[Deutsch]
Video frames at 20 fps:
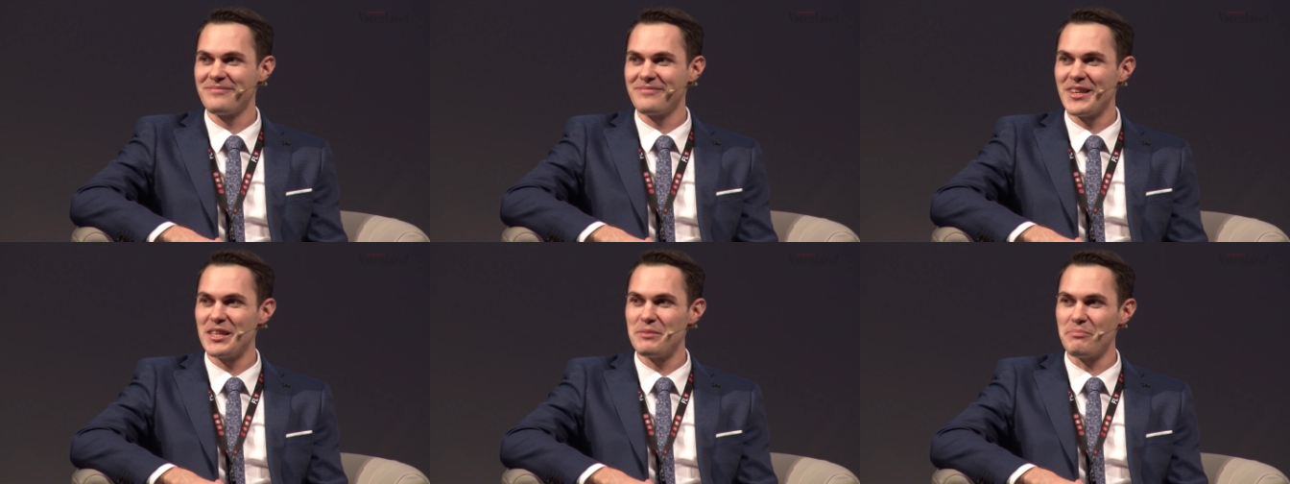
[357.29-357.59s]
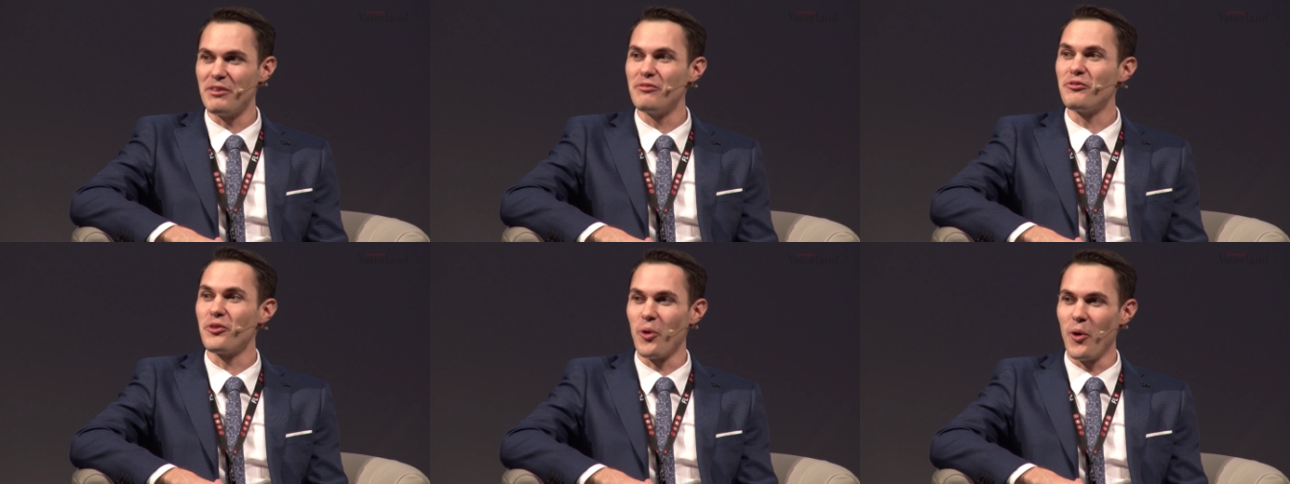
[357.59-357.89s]
Also
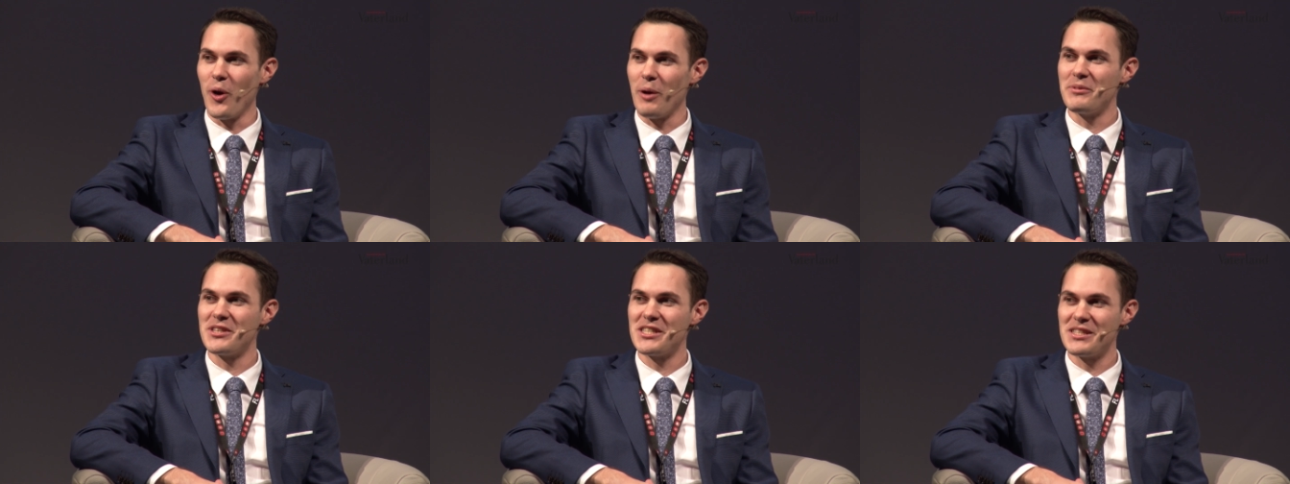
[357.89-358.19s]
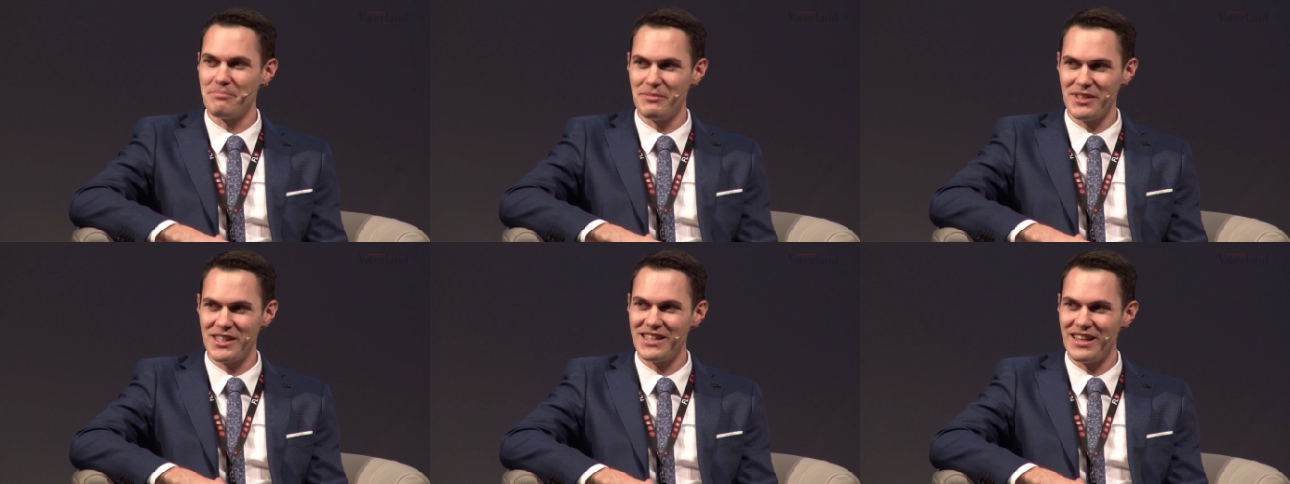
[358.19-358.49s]
ich bin froh, habe ich
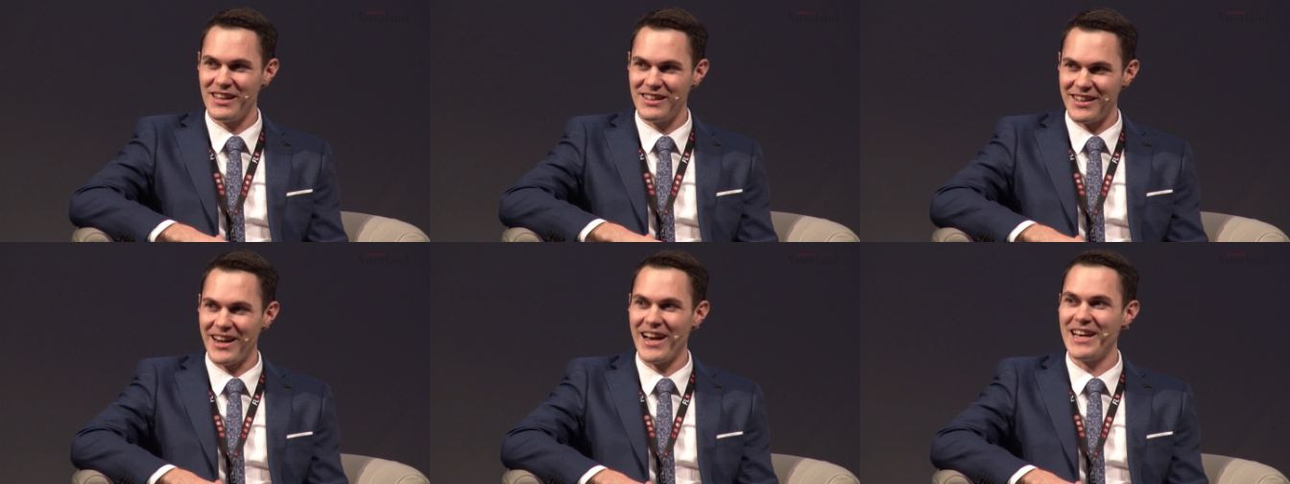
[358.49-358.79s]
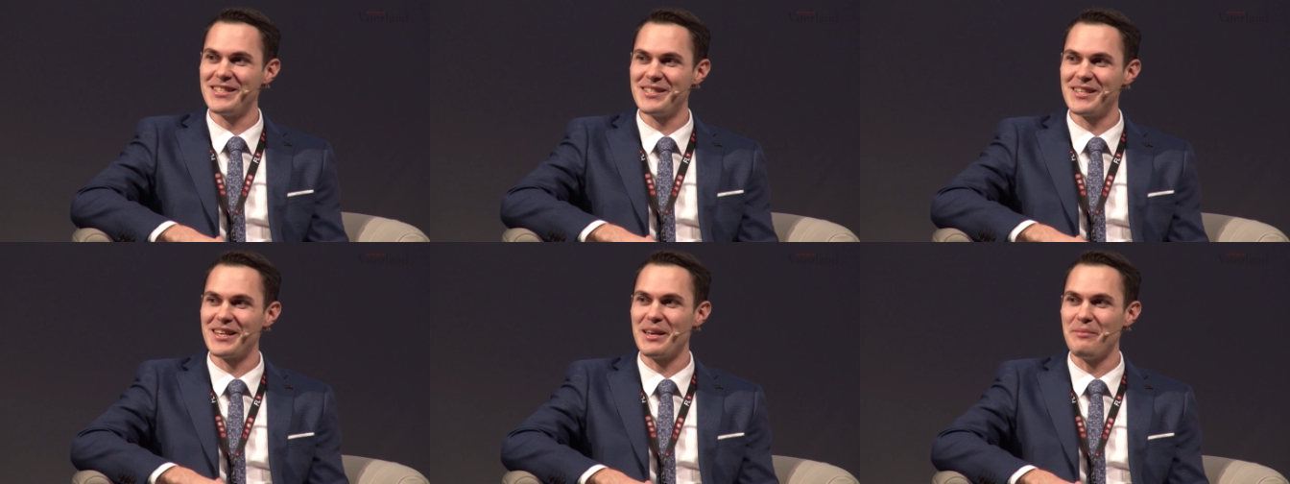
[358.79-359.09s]
es mit
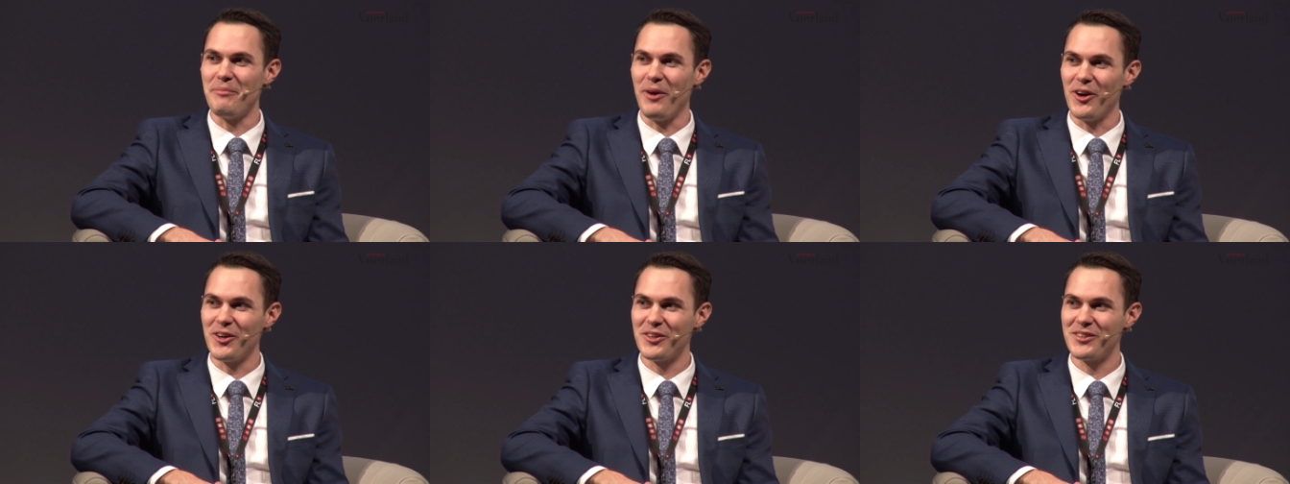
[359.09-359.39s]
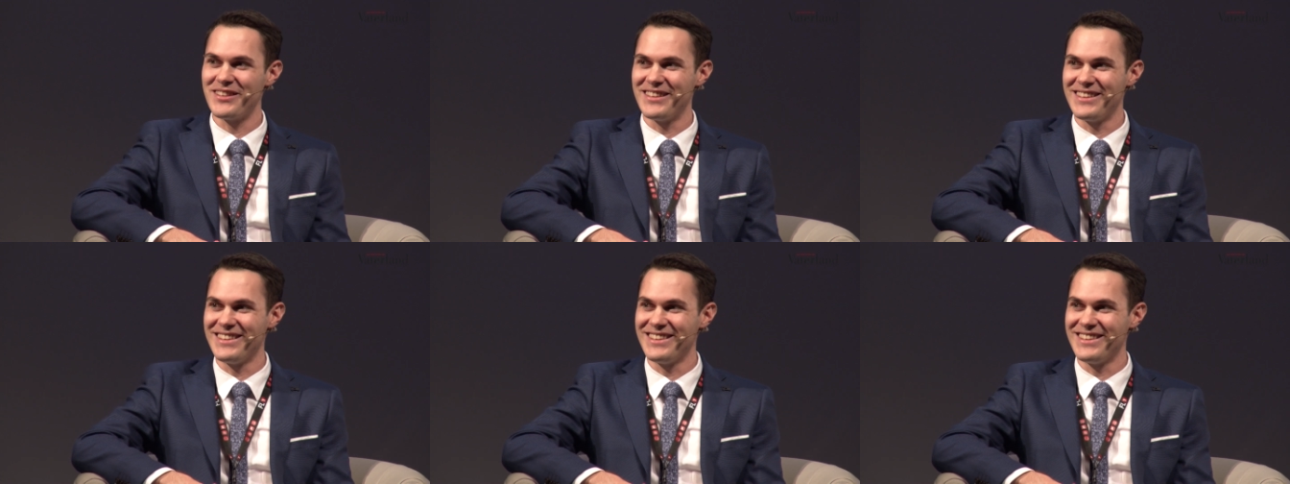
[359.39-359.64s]
30 gemacht.